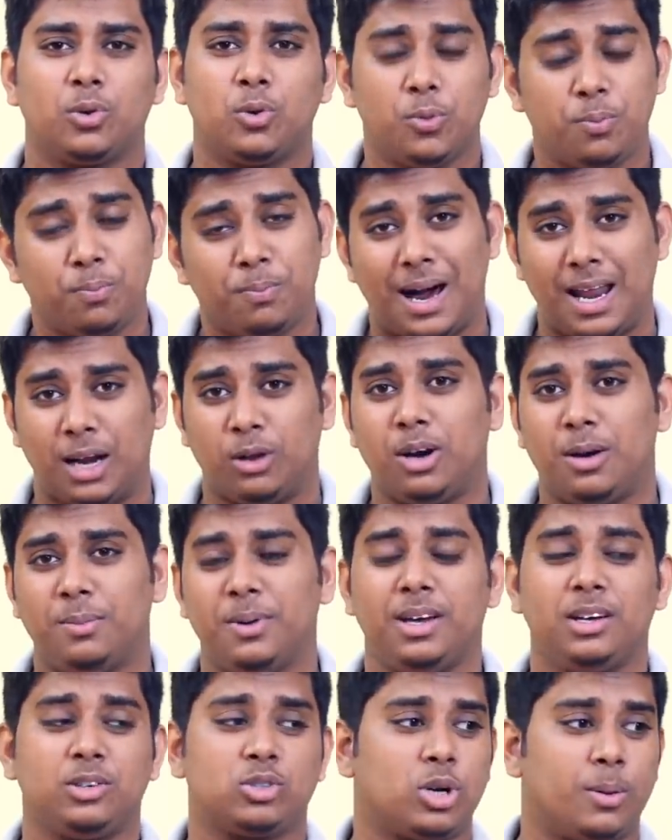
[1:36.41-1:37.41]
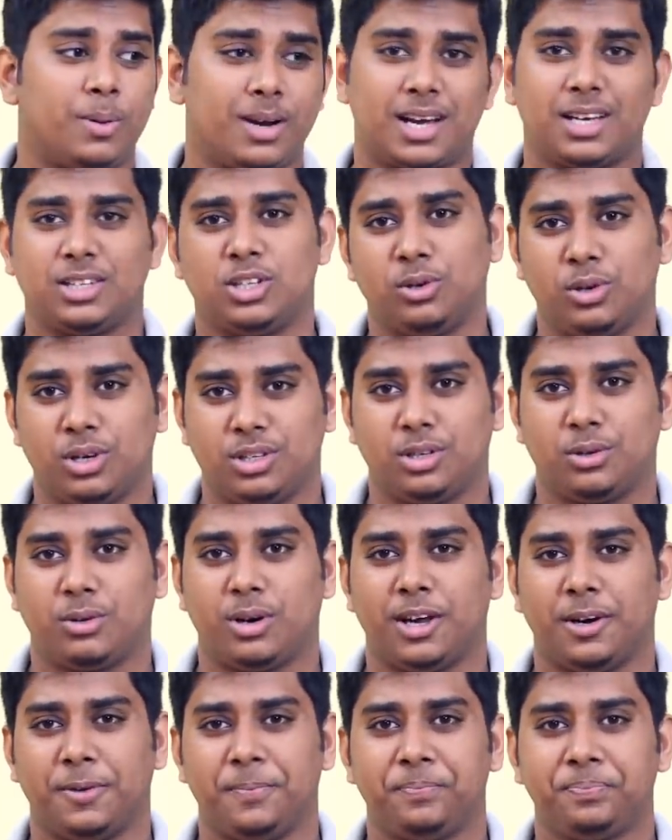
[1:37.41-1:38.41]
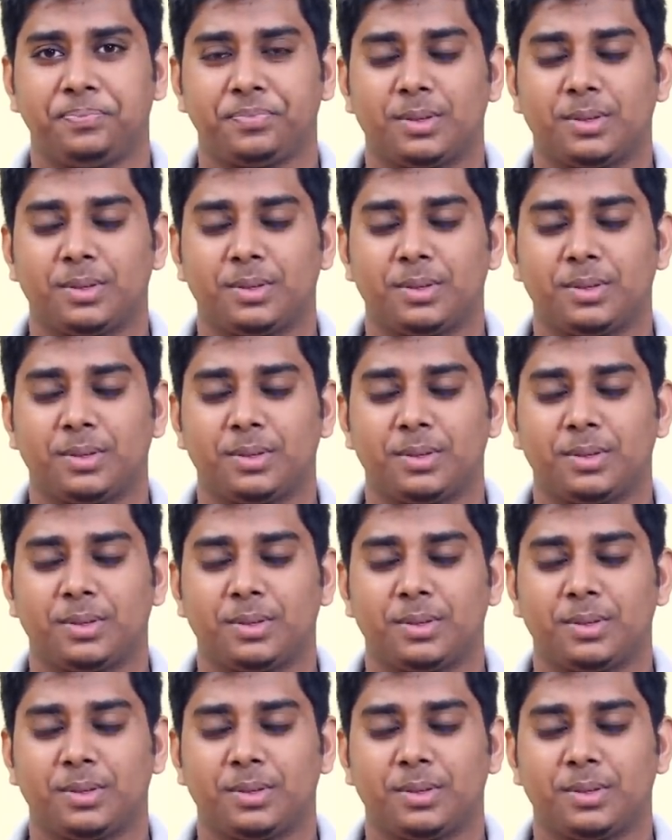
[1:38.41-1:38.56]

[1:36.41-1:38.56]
খুব ভালোভাবে সবার কাছে রয়েছে কয়েন